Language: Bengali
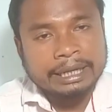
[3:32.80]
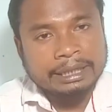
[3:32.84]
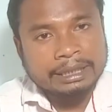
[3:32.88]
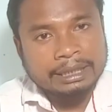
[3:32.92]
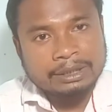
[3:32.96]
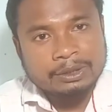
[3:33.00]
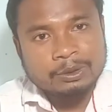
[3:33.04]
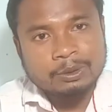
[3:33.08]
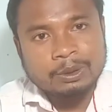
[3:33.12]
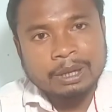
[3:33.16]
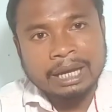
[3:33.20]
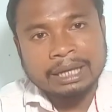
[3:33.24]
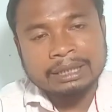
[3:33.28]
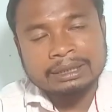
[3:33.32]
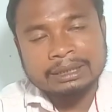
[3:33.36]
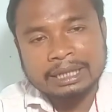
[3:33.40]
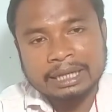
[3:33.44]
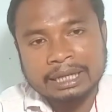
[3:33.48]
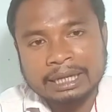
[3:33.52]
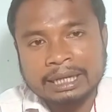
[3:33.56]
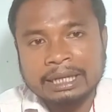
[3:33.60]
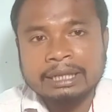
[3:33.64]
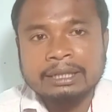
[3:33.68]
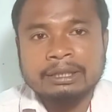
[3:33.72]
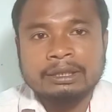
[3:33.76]
এটাই ছিল
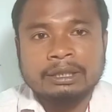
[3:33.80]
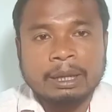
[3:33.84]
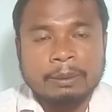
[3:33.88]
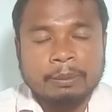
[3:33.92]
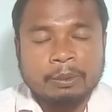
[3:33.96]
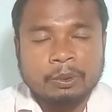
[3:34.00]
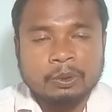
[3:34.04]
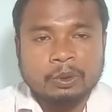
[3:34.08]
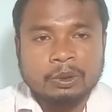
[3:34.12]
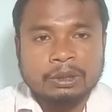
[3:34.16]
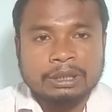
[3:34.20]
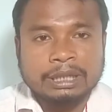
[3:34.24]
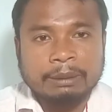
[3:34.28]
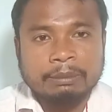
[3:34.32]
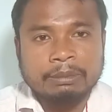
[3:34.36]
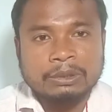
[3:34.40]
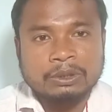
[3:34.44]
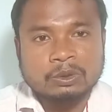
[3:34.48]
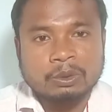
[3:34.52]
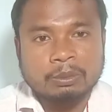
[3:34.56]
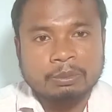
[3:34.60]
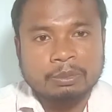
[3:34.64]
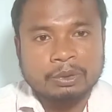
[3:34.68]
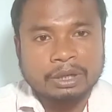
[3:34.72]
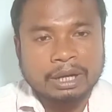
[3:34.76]
আজকে এই নেপোডল
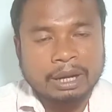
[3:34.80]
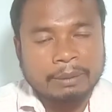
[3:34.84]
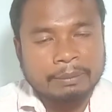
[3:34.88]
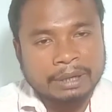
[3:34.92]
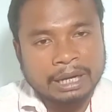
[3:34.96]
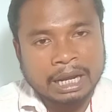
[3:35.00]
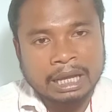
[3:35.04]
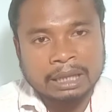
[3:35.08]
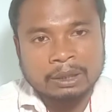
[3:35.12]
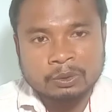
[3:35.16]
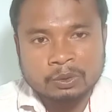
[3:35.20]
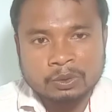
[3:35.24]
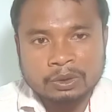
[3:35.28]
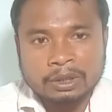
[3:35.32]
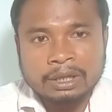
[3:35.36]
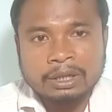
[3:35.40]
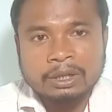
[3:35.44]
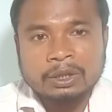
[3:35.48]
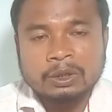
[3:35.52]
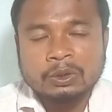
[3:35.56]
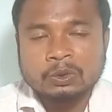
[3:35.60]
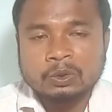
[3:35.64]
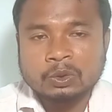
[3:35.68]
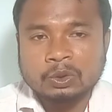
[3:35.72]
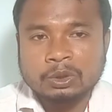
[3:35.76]
ট্যাবলেট সম্পর্কে আমার আলোচনা
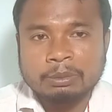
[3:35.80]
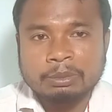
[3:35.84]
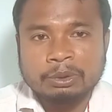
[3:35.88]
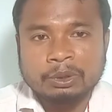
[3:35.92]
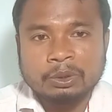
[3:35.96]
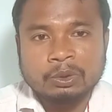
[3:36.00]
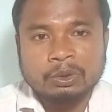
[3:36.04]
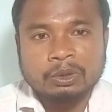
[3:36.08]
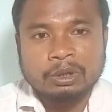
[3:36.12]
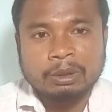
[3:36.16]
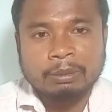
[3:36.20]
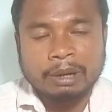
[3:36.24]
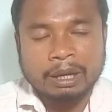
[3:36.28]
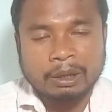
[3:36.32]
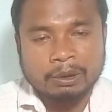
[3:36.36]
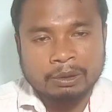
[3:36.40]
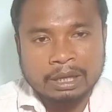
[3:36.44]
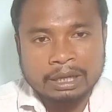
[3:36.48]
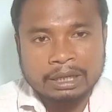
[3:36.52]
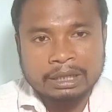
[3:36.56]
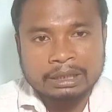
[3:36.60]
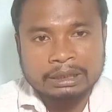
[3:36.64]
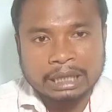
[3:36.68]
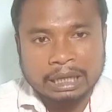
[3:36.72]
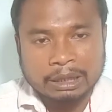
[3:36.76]
যদি ভিডিওটা ভালো
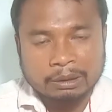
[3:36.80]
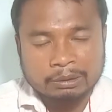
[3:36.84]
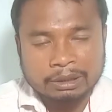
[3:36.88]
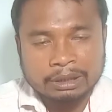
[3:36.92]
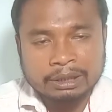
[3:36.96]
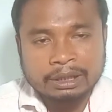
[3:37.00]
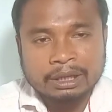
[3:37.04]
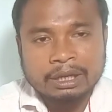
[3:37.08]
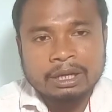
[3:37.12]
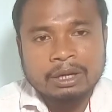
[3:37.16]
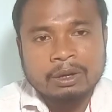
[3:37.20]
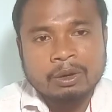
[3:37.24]
লাগে তাহলে